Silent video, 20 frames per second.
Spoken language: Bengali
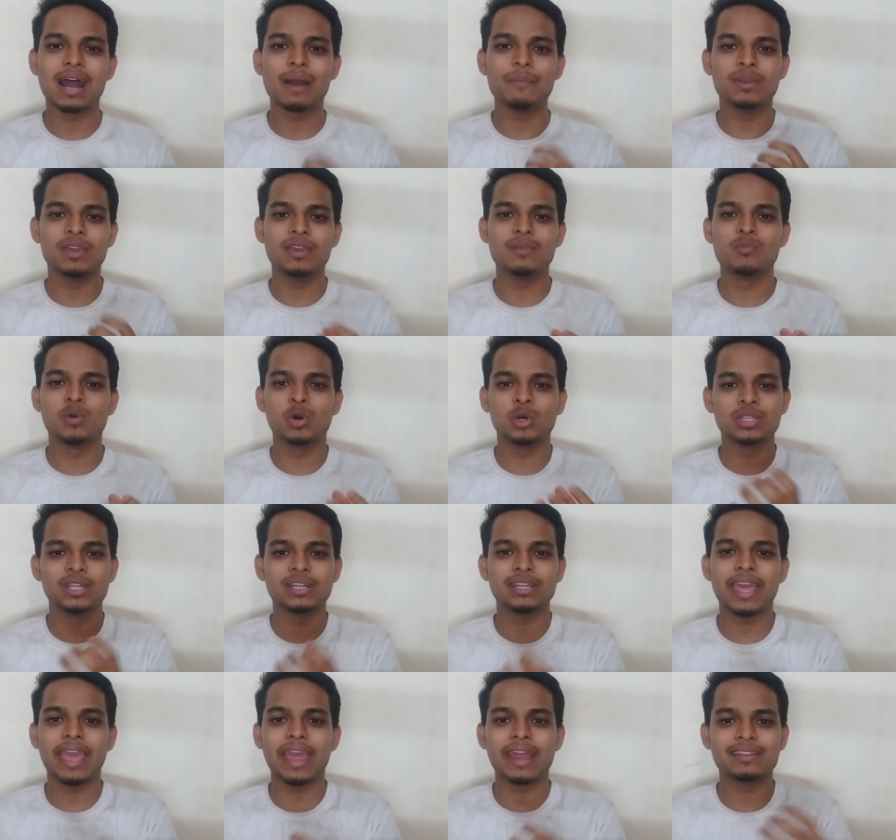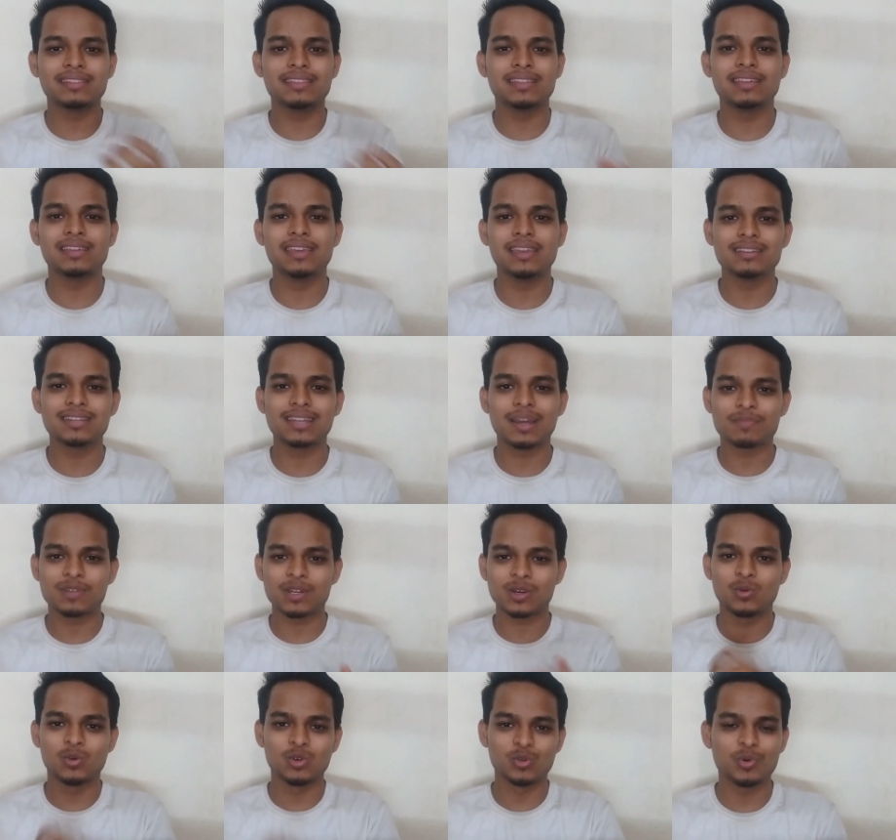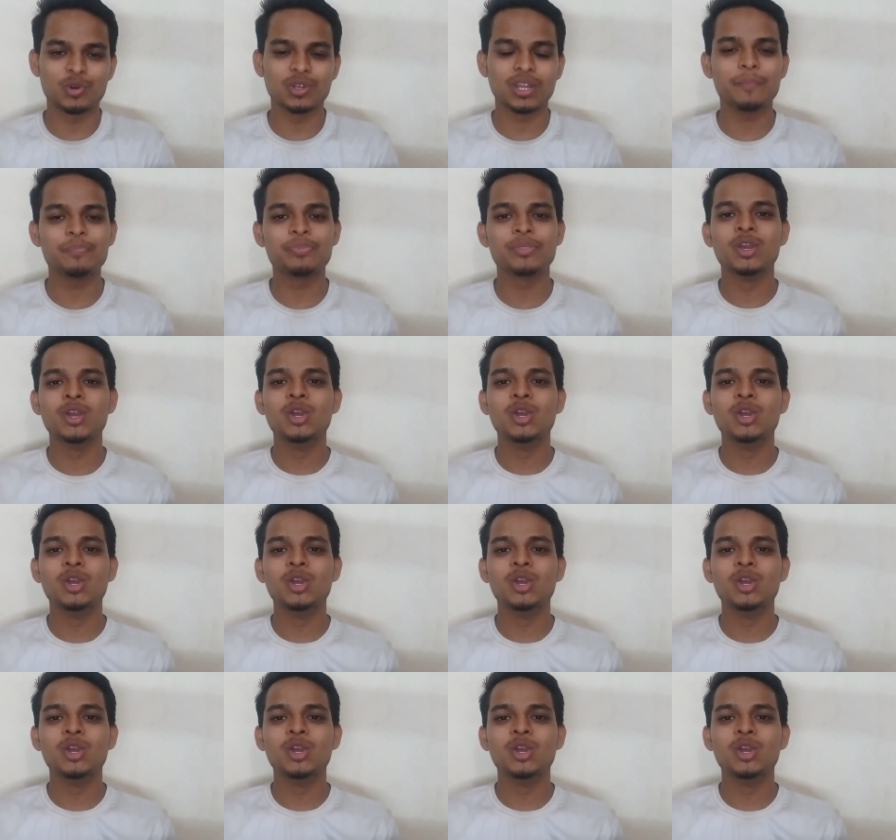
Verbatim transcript: আমি এই মদের অ্যাড দেখে ইনকামটা করব না